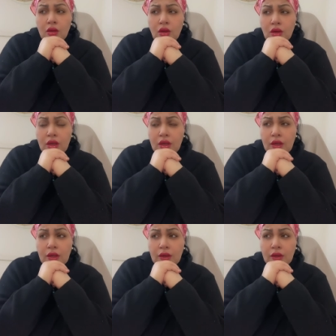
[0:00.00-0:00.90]
دونك
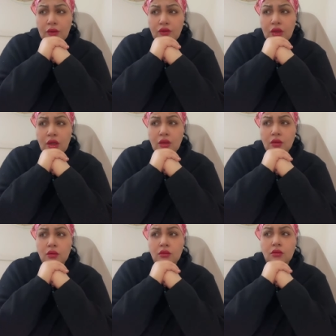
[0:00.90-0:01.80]

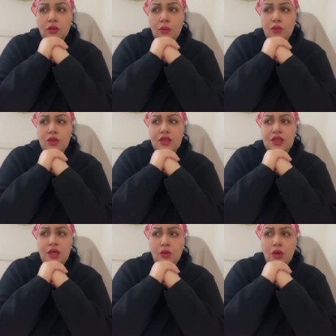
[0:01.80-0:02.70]
فوالا لا
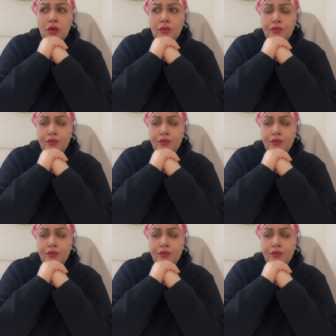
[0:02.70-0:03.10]
بوليس داوه